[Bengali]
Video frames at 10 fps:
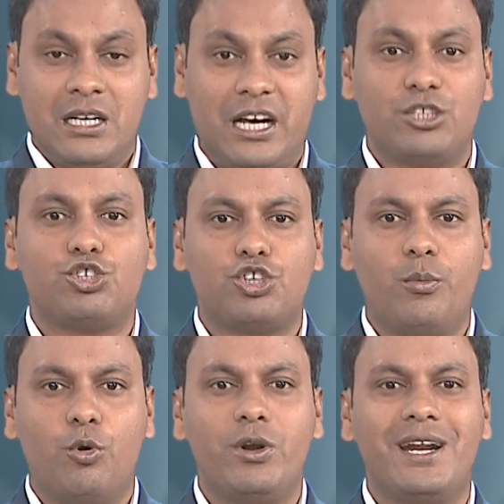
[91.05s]
রাজস্ব
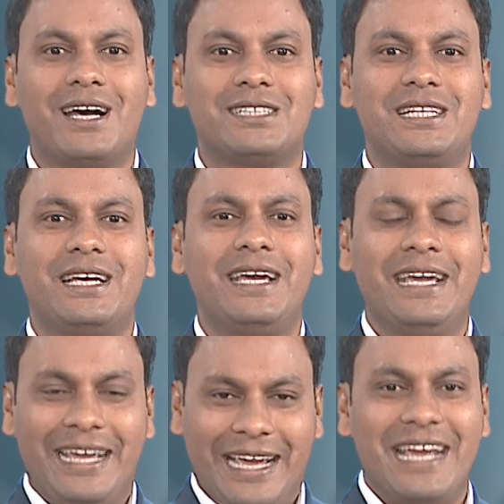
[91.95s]
বোর্ডের কাছে
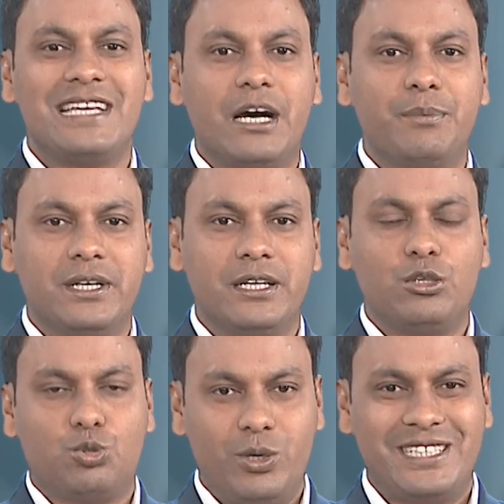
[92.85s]
এই দাবি
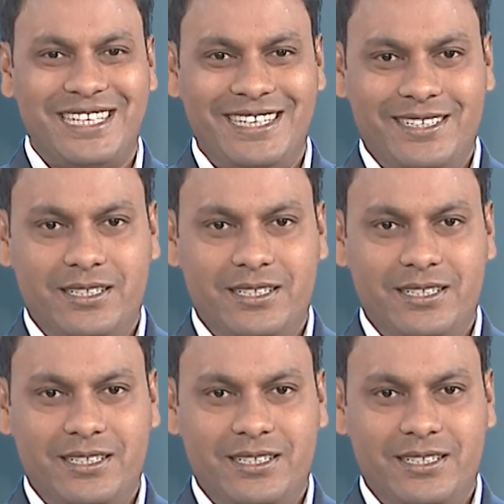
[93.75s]
তুলেছেন